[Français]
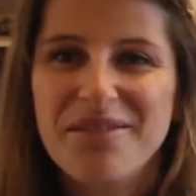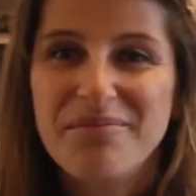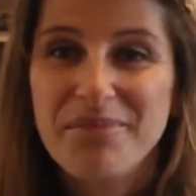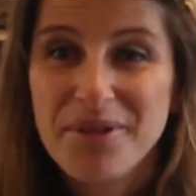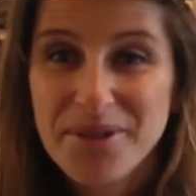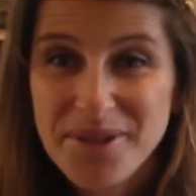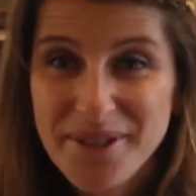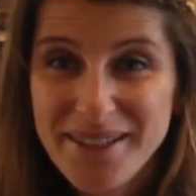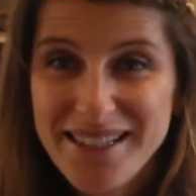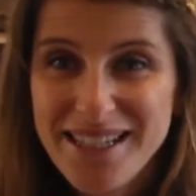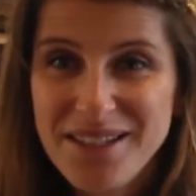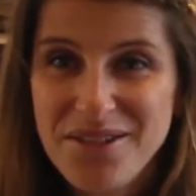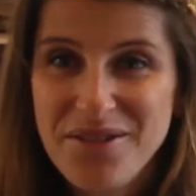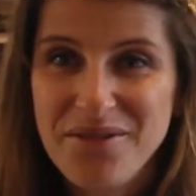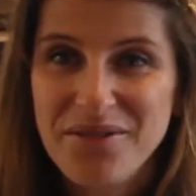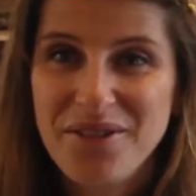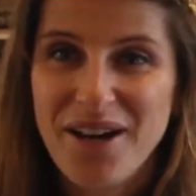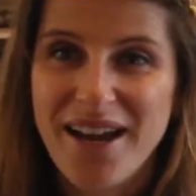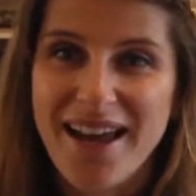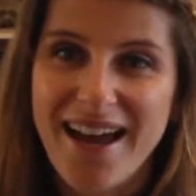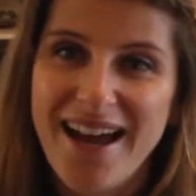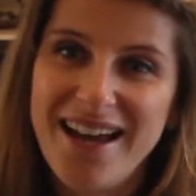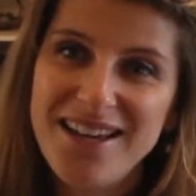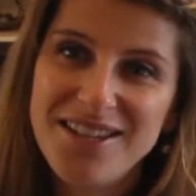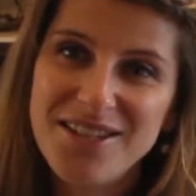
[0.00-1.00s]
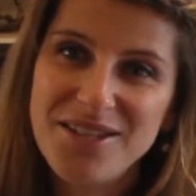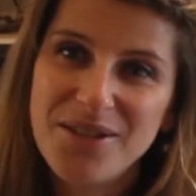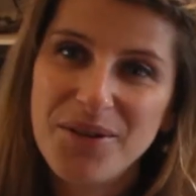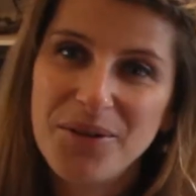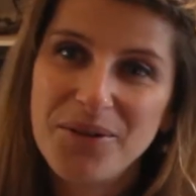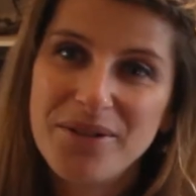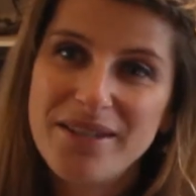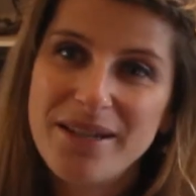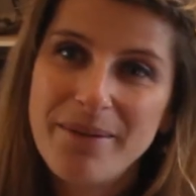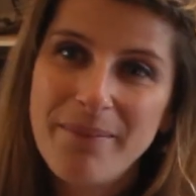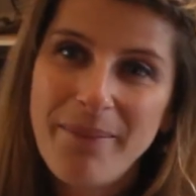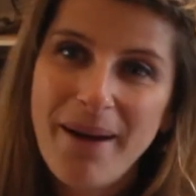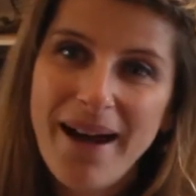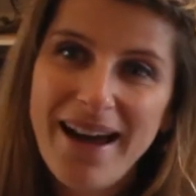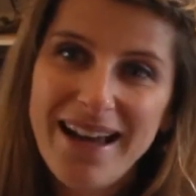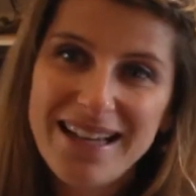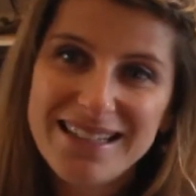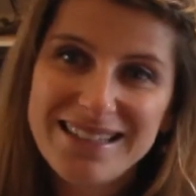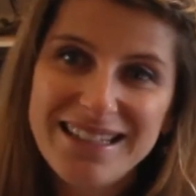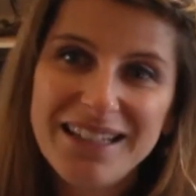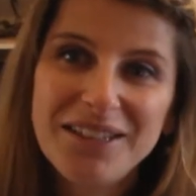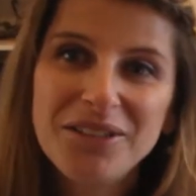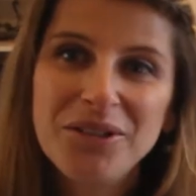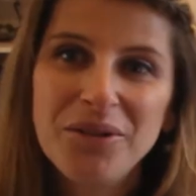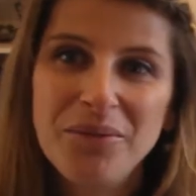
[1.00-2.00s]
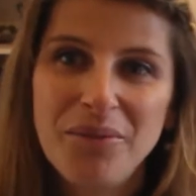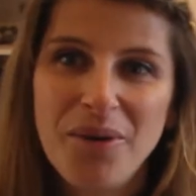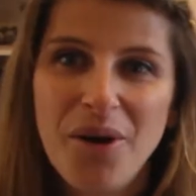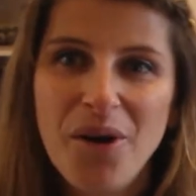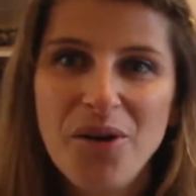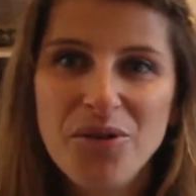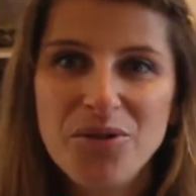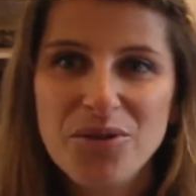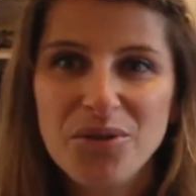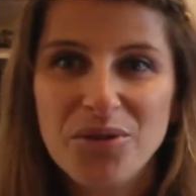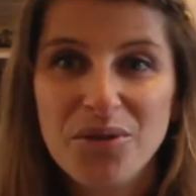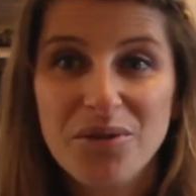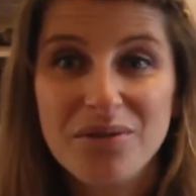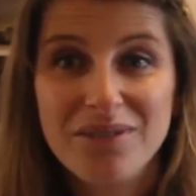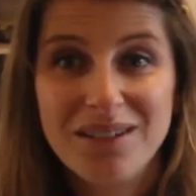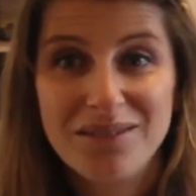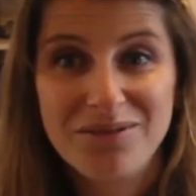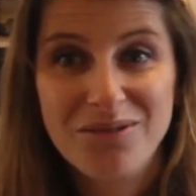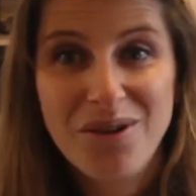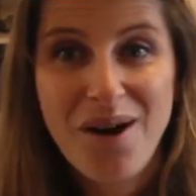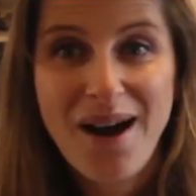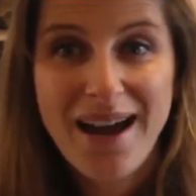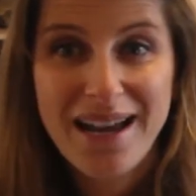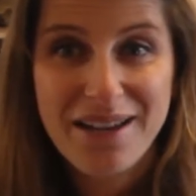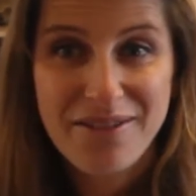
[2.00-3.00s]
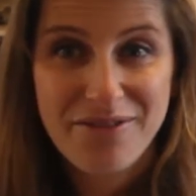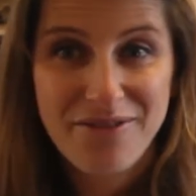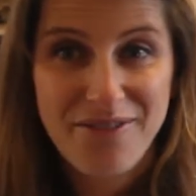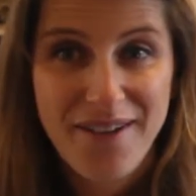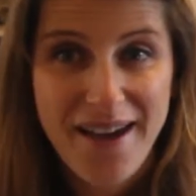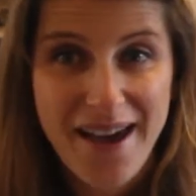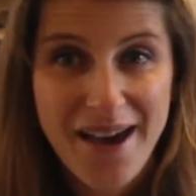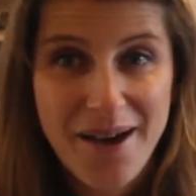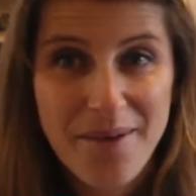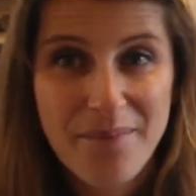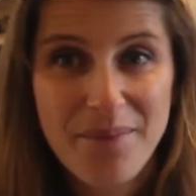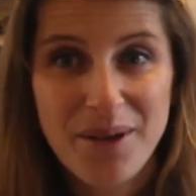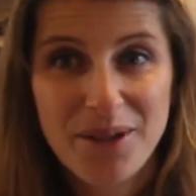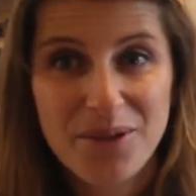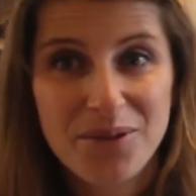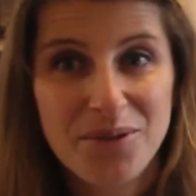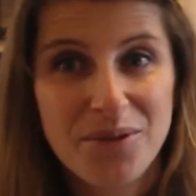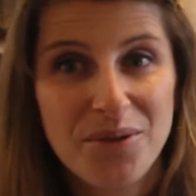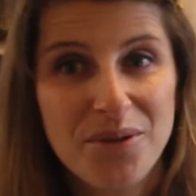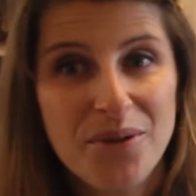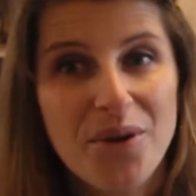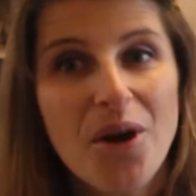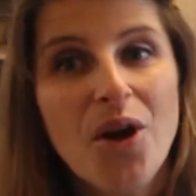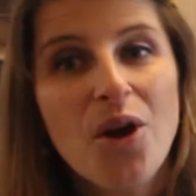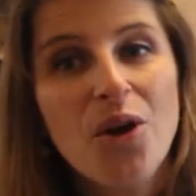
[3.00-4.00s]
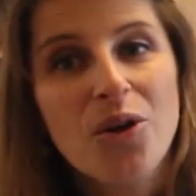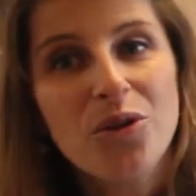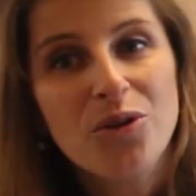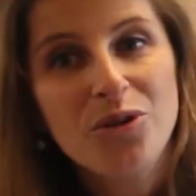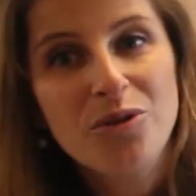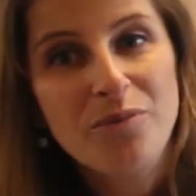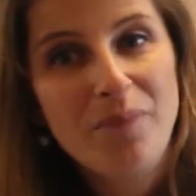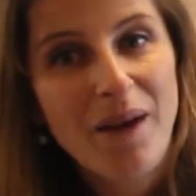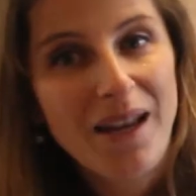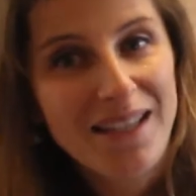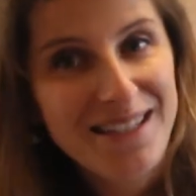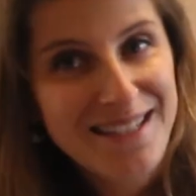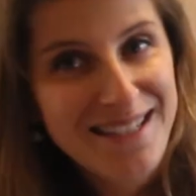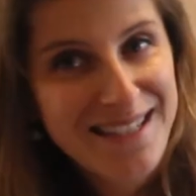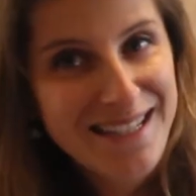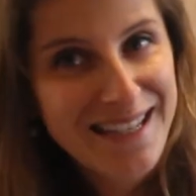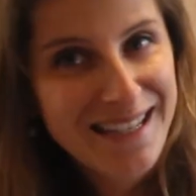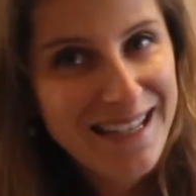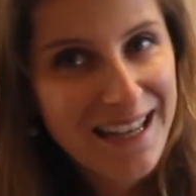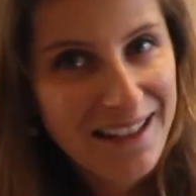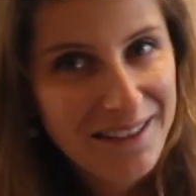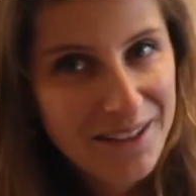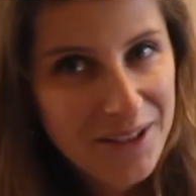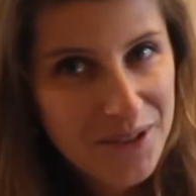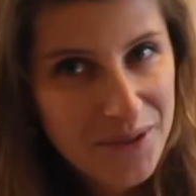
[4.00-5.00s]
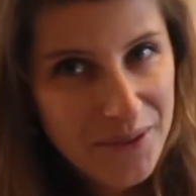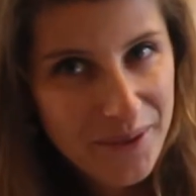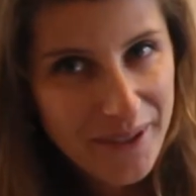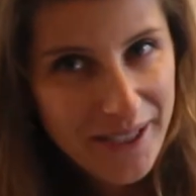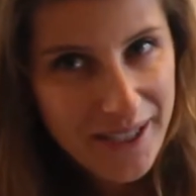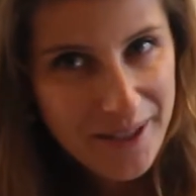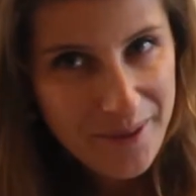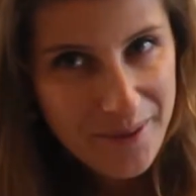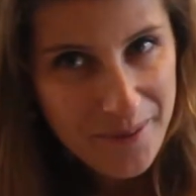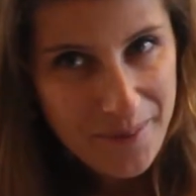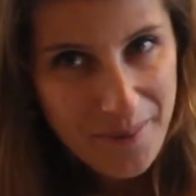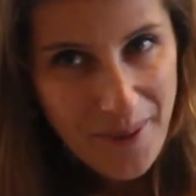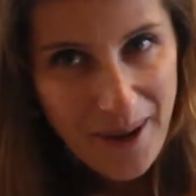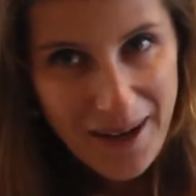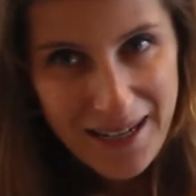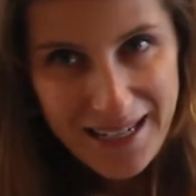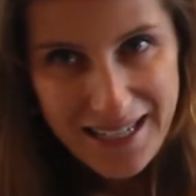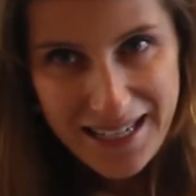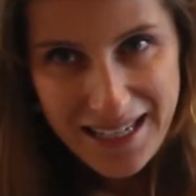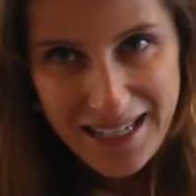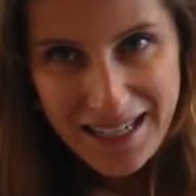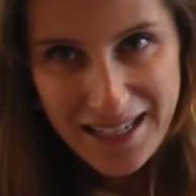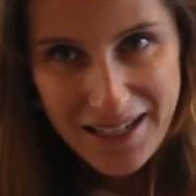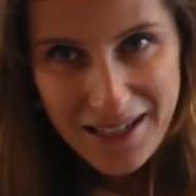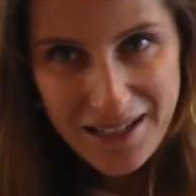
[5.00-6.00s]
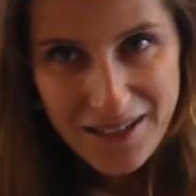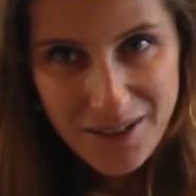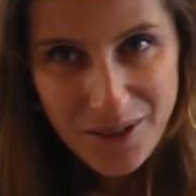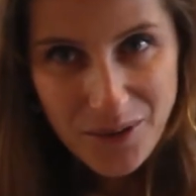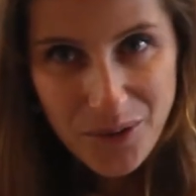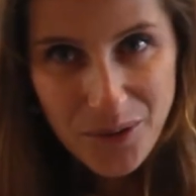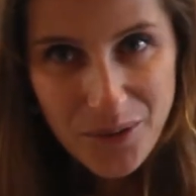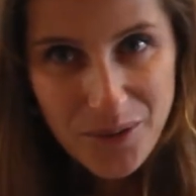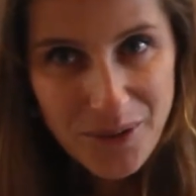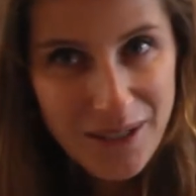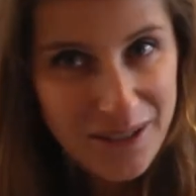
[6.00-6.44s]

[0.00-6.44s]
Pour ce qui est du voyage, on ne sait pas exactement ce qu'on va voir et faire parce que une partie est gardée secrète par les,